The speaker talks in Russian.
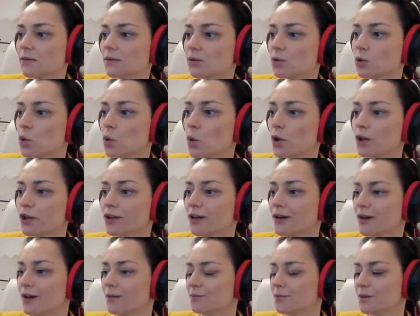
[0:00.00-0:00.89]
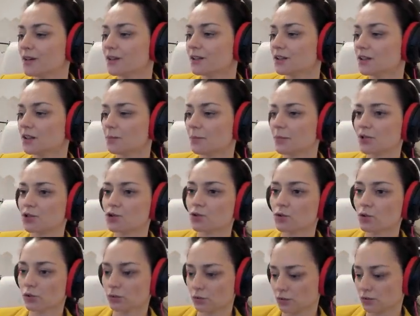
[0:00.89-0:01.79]
конь белых
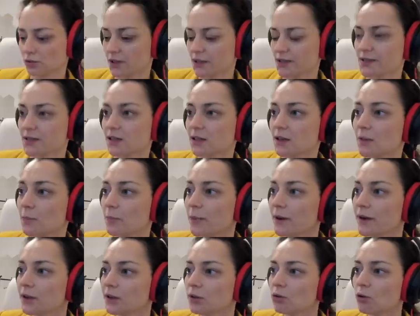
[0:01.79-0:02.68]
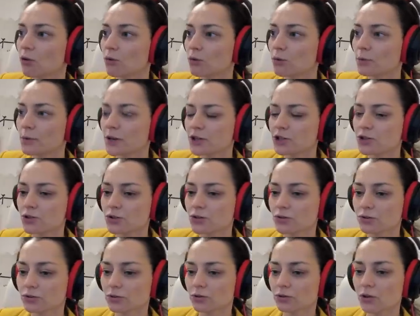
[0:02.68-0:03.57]
пошел несколько по иному
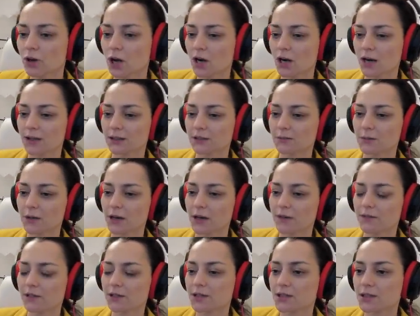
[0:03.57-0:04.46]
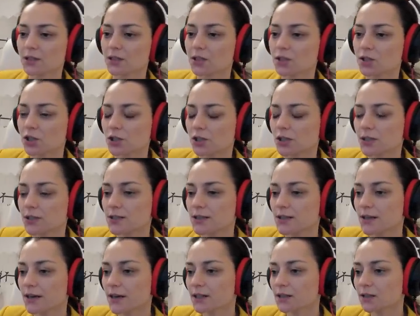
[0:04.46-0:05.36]
маршруту, отправился не через
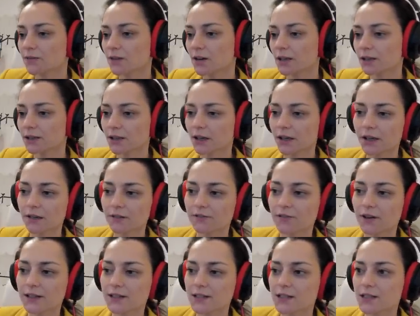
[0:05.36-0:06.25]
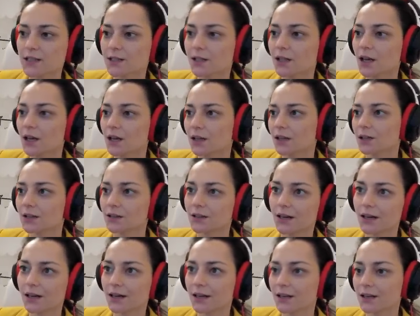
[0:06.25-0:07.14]
D2 на F1 и
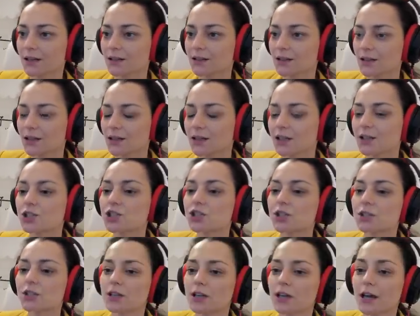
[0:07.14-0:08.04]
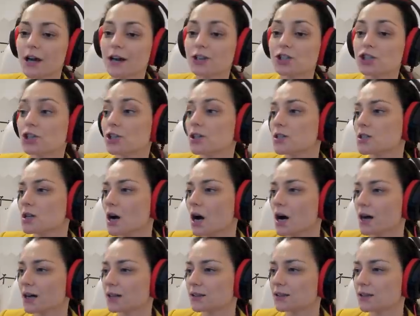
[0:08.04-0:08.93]
далее E3 или G3, а через A3,
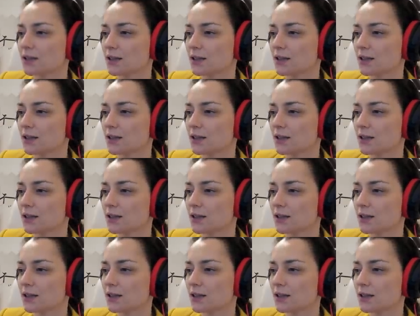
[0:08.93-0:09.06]
а